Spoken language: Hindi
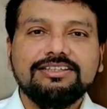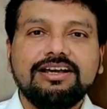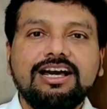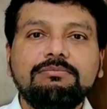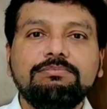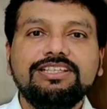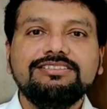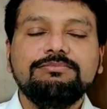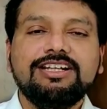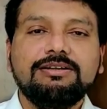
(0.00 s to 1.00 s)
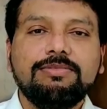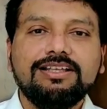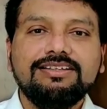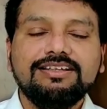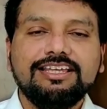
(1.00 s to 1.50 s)
तो हर 20 मिनट
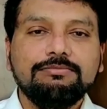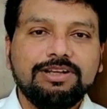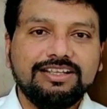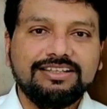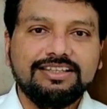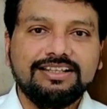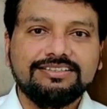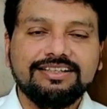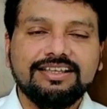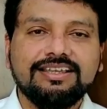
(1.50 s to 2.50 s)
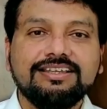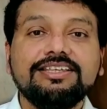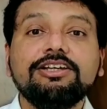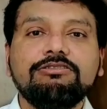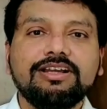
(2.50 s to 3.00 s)
बाद एक ब्रेक लेना चाहिए
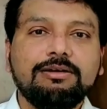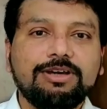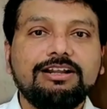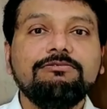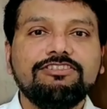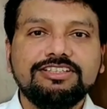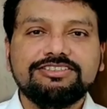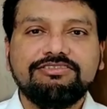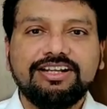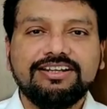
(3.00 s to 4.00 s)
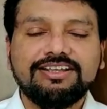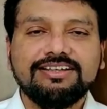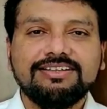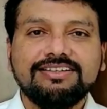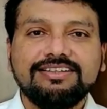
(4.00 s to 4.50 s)
यह हुआ हमारा फर्स्ट ट्वेंटी
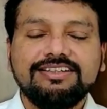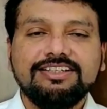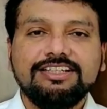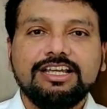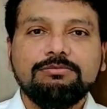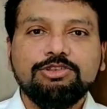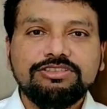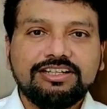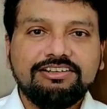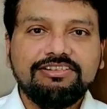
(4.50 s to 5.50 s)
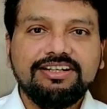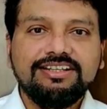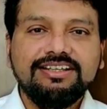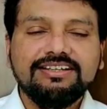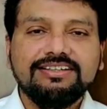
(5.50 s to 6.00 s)
अब दूसरा
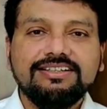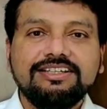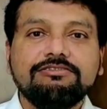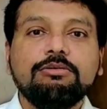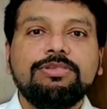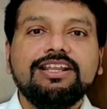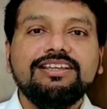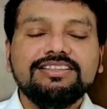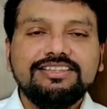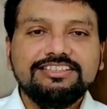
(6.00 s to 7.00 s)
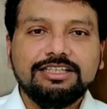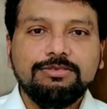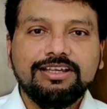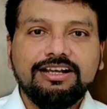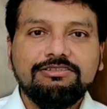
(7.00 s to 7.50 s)
ट्वेंटी वो ब्रेक कितने
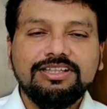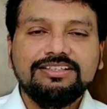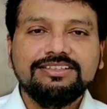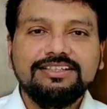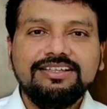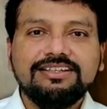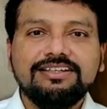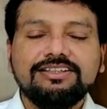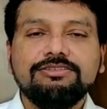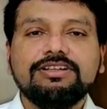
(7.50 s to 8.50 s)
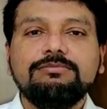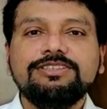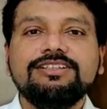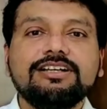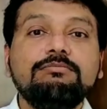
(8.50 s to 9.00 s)
समय का होना चाहिए तो कम
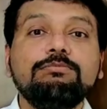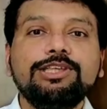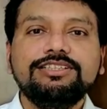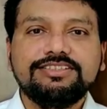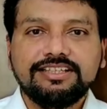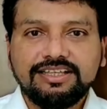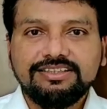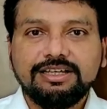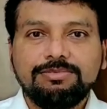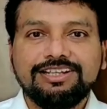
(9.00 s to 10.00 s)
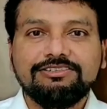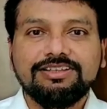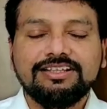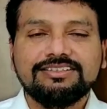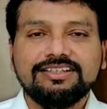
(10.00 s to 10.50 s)
से कम 20 सेकंड का ब्रेक
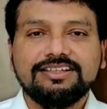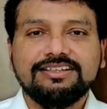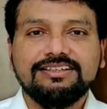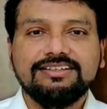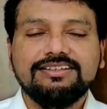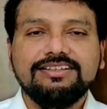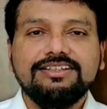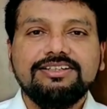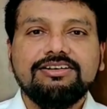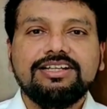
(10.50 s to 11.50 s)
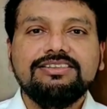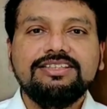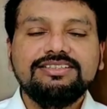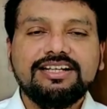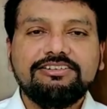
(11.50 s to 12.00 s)
होना चाहिए और ये
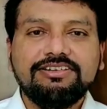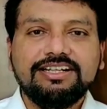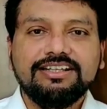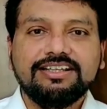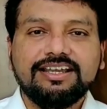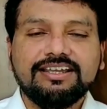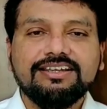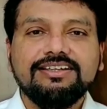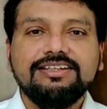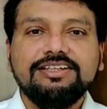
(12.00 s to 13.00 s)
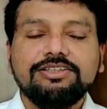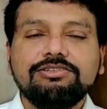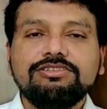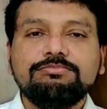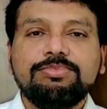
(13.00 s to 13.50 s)
तीसरा ट्वेंटी क्या है
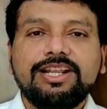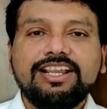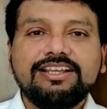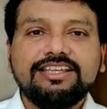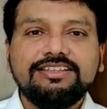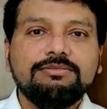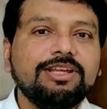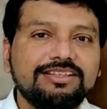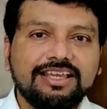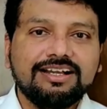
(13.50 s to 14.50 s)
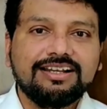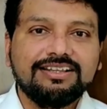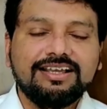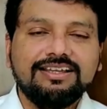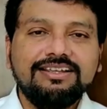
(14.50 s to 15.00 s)
तो उस ब्रेक के दरमियान क्या
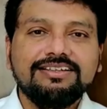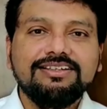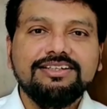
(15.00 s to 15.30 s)
करना है